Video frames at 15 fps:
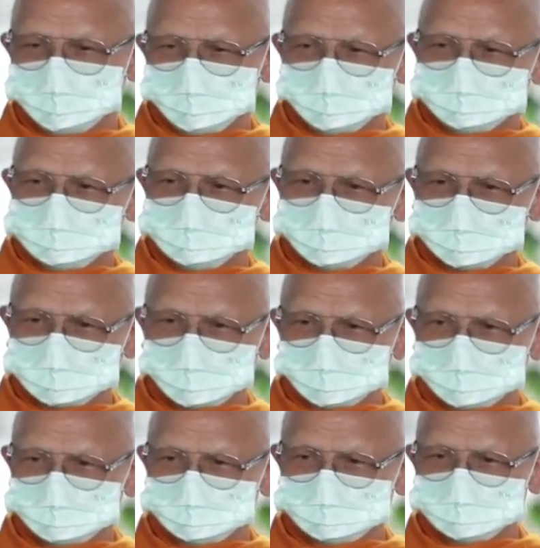ที่ว่าเรา
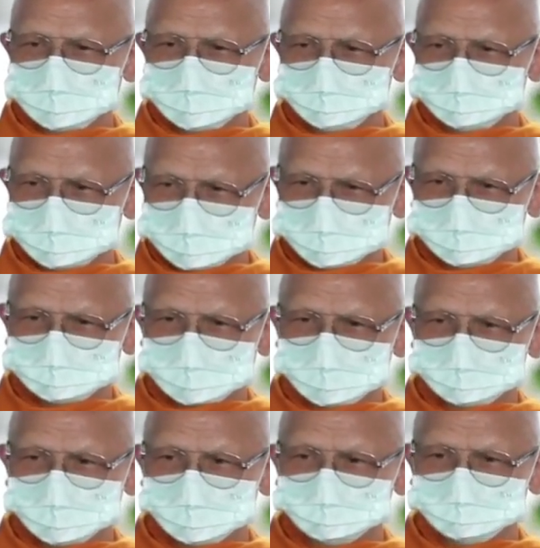ไม่มีพระพุ
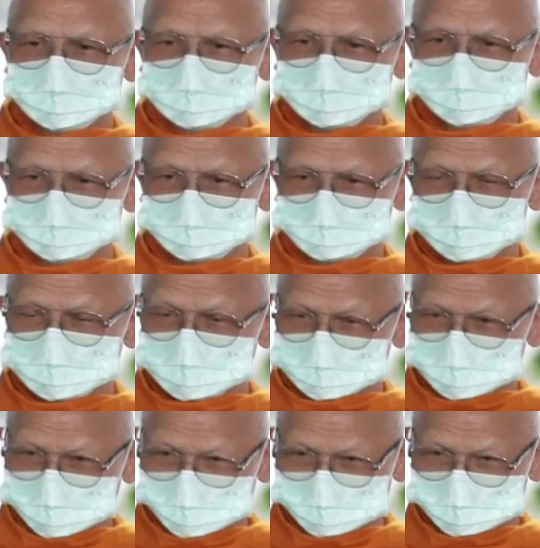ทธธรรมพระสง
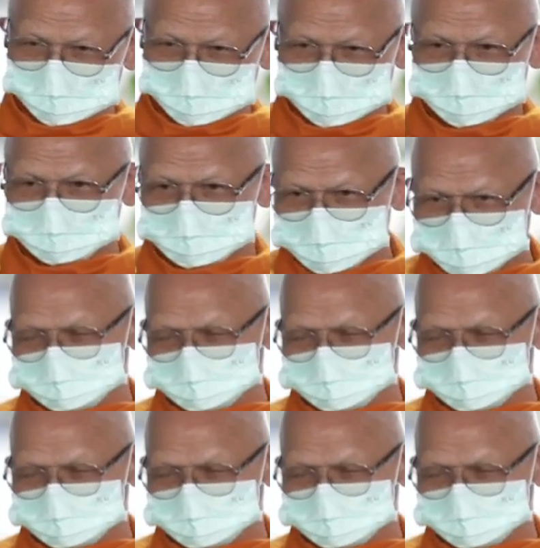ฆ์เป็นที่พึ่ง